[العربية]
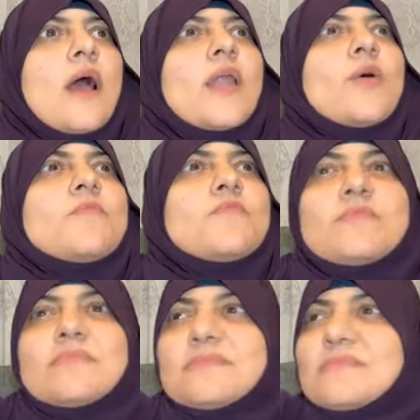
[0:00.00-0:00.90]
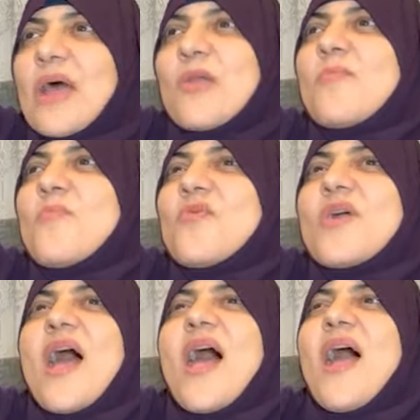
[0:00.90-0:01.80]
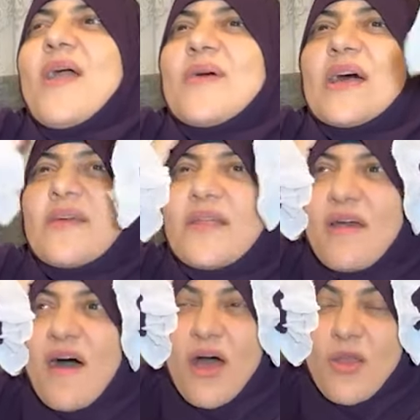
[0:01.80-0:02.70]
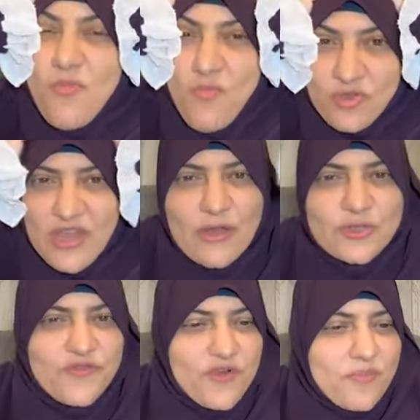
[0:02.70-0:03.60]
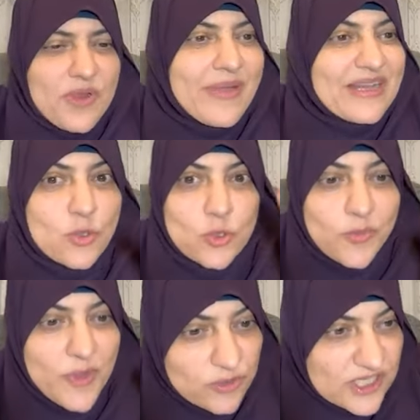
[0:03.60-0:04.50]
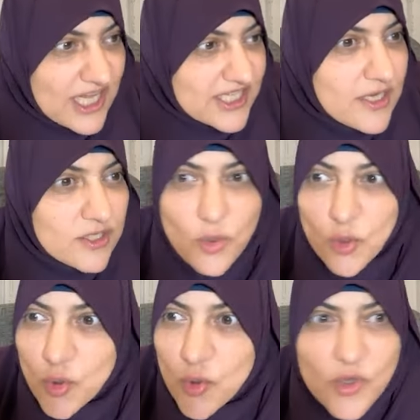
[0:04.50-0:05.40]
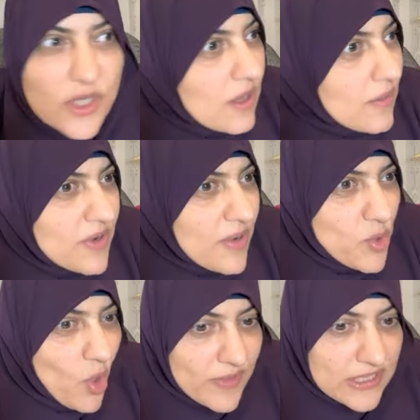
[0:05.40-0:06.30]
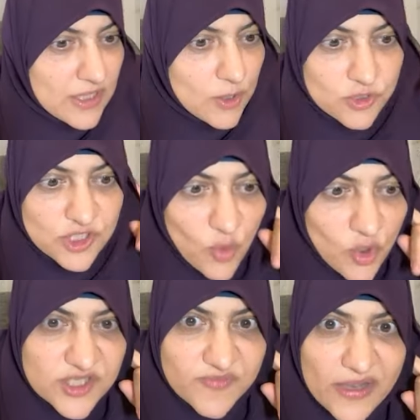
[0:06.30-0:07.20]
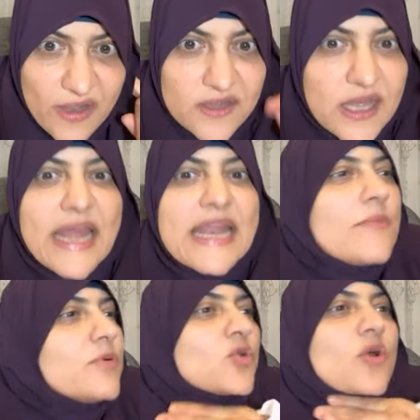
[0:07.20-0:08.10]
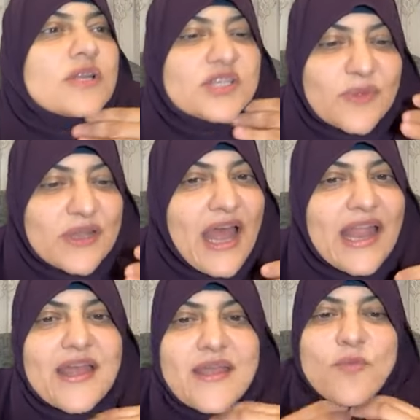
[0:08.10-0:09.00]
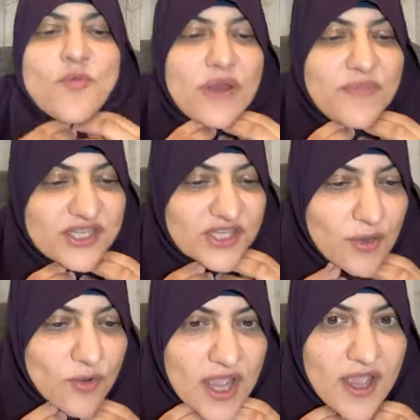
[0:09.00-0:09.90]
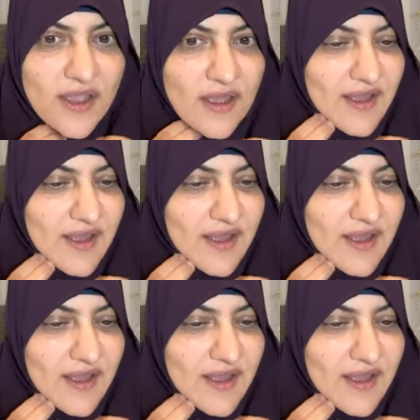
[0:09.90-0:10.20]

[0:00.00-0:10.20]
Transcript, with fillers: هلم هلموا يا عباد الله هلموا تعالوا شوفوا ربنا بعد 309 سنه طلعوا يقولوا كده ربنا بيعبد وسمعوا اسم الله ده كان اللي بيذكر اسم الله على ايامهم كان بيحصل له ايه؟